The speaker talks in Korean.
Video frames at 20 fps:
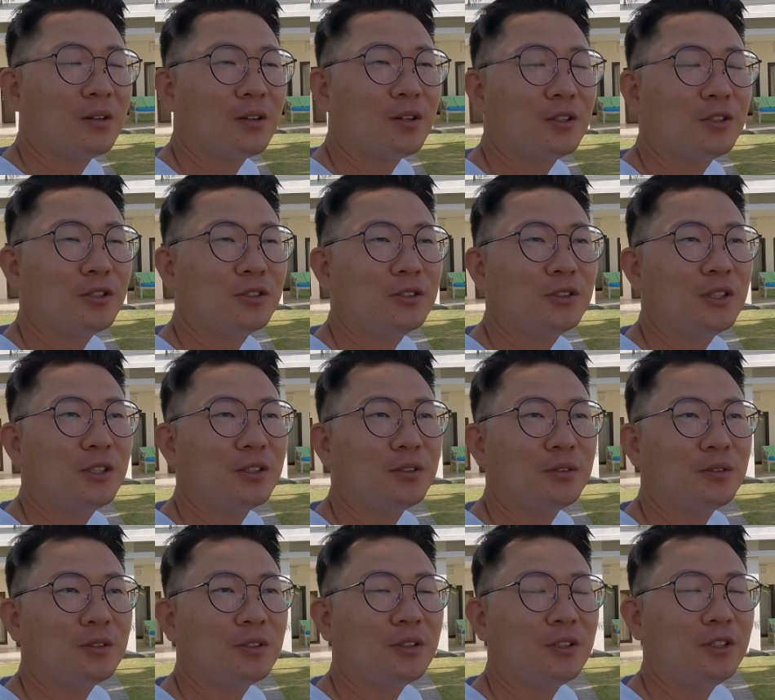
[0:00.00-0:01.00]
그래서
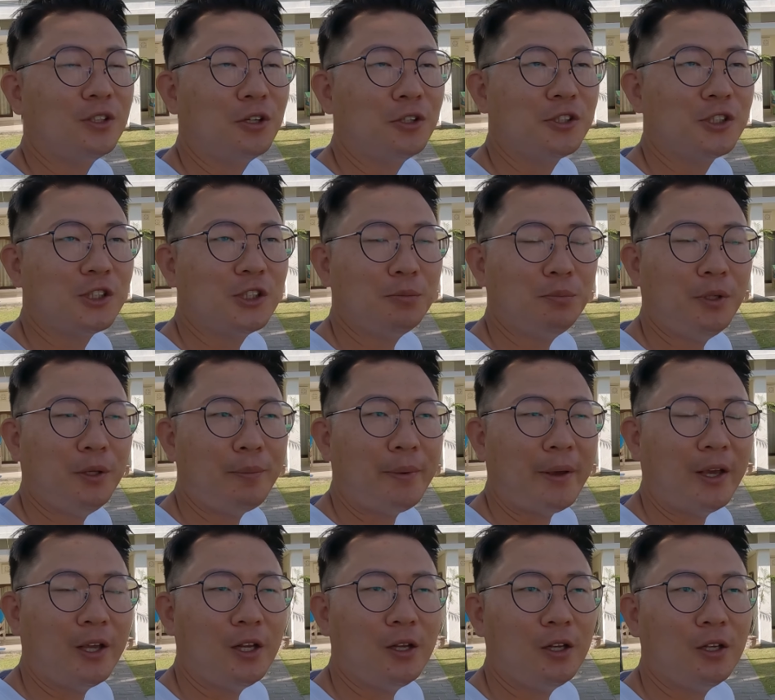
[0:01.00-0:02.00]
이제 열심히
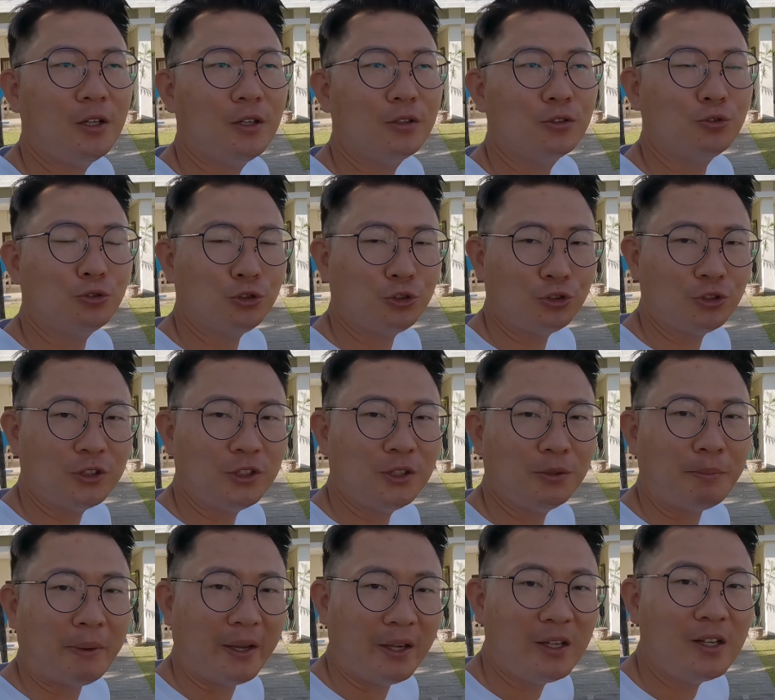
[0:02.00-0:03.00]
매일
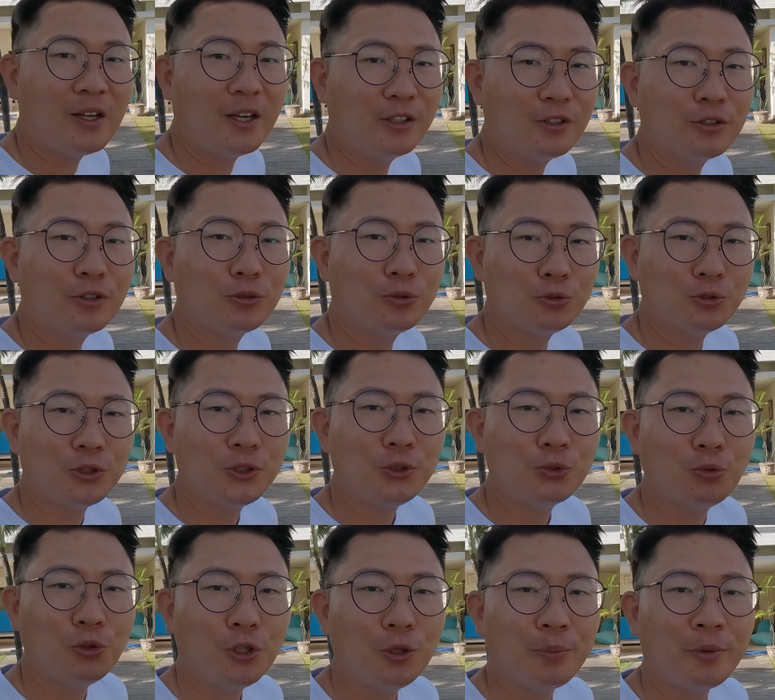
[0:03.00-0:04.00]
꾸준히 매일 라이더도 꾸준히
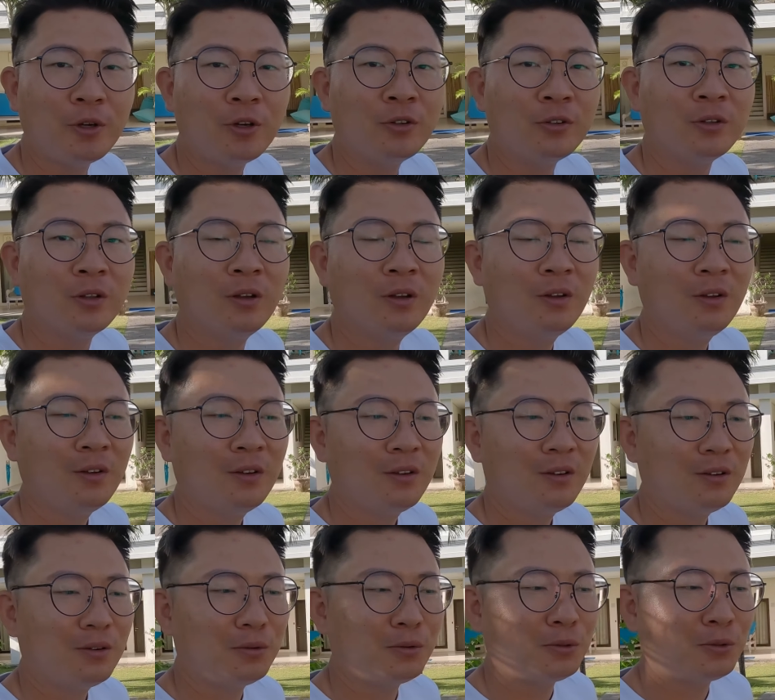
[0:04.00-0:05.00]
올리면
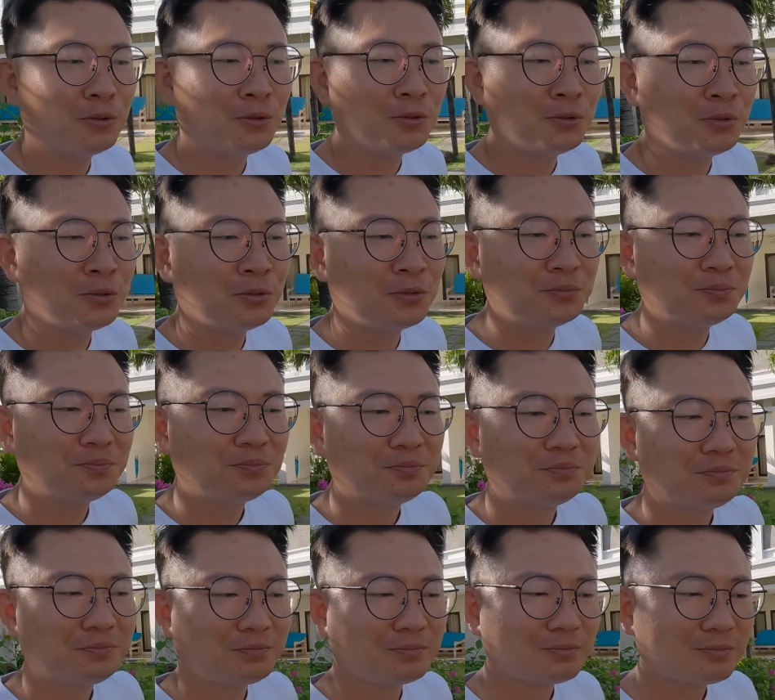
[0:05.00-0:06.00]
어,
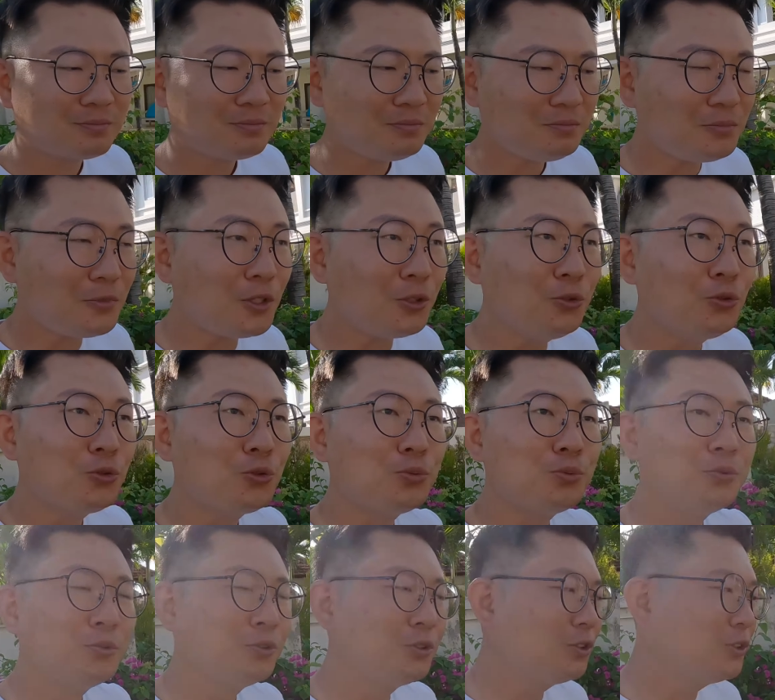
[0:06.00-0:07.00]

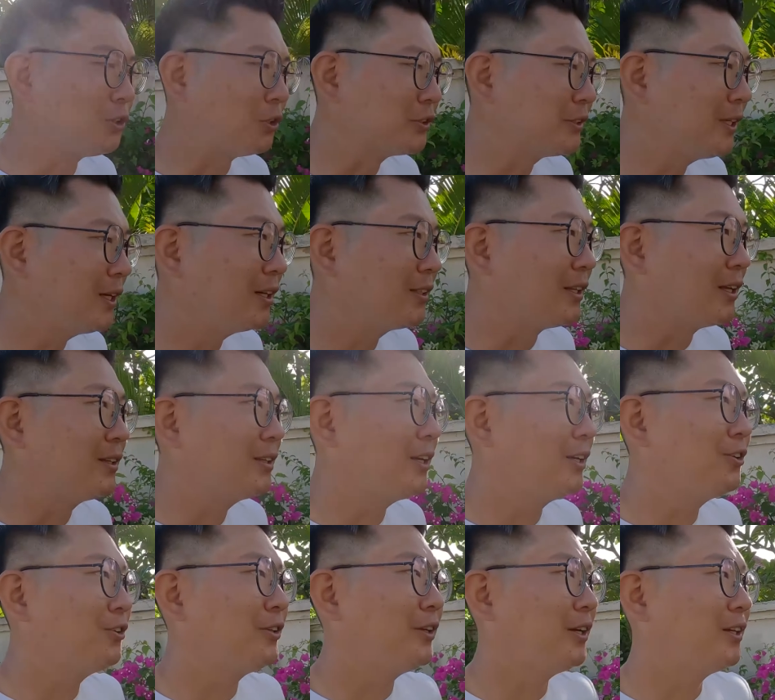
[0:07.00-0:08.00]
유튜브는 언젠간 된다
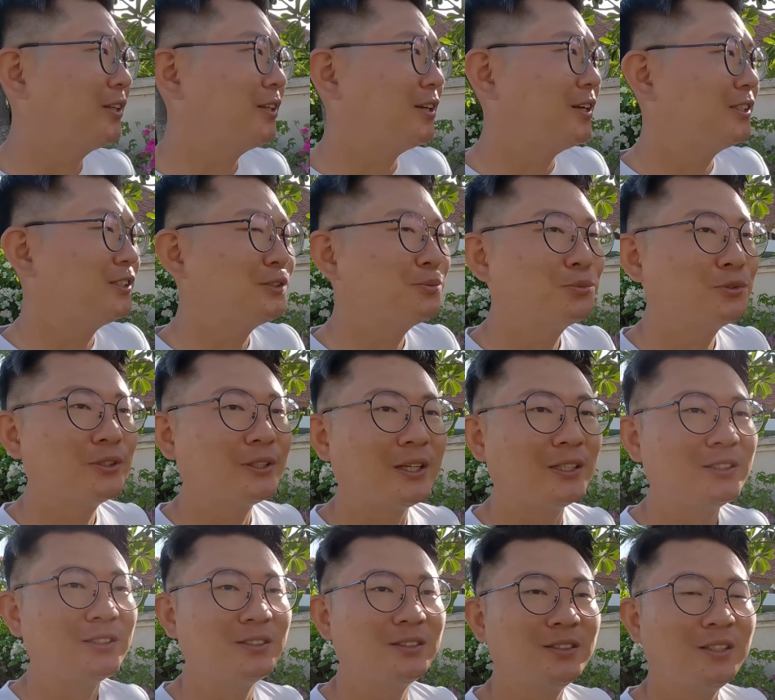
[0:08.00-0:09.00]
이런 얘기를 하시는 분들
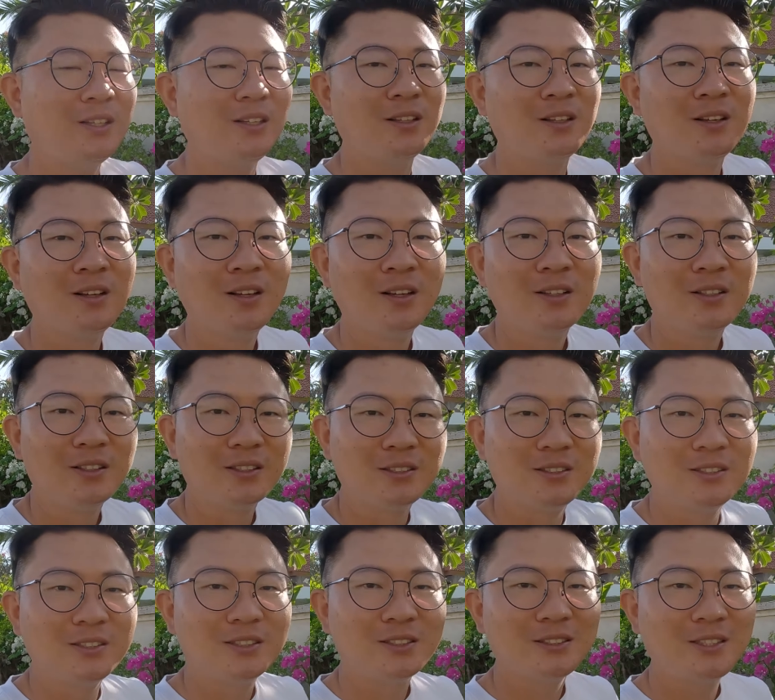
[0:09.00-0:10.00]
계시는데
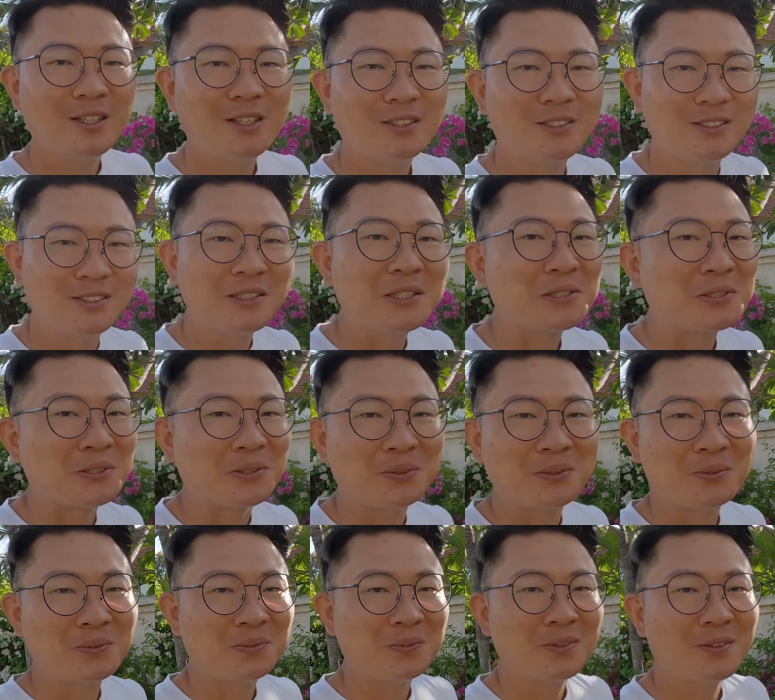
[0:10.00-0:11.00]
그 시대가
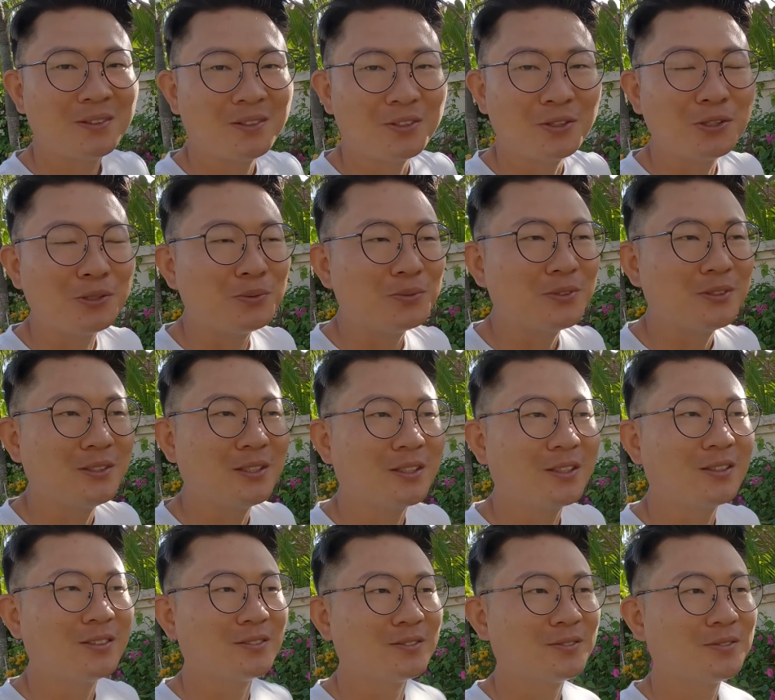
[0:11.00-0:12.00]
지났어요 여러분들
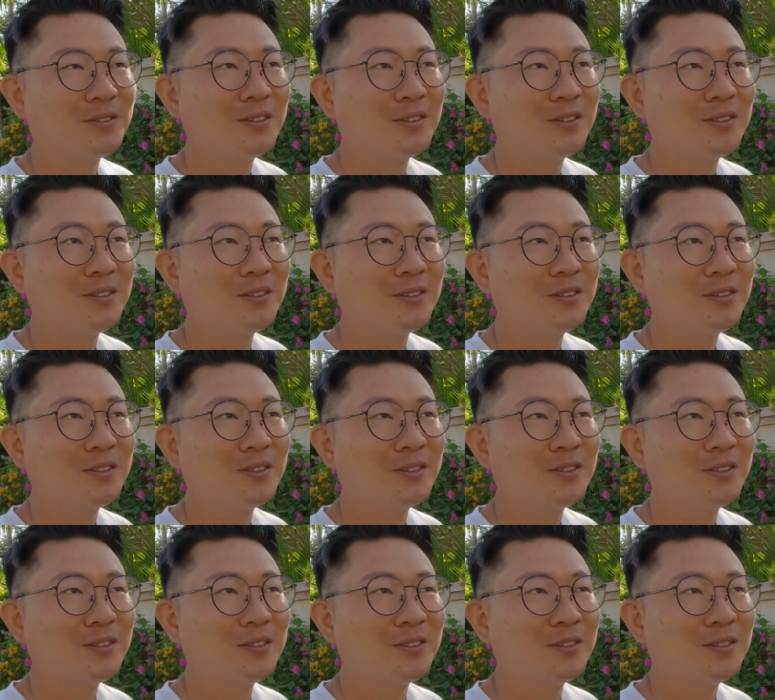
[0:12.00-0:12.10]
약간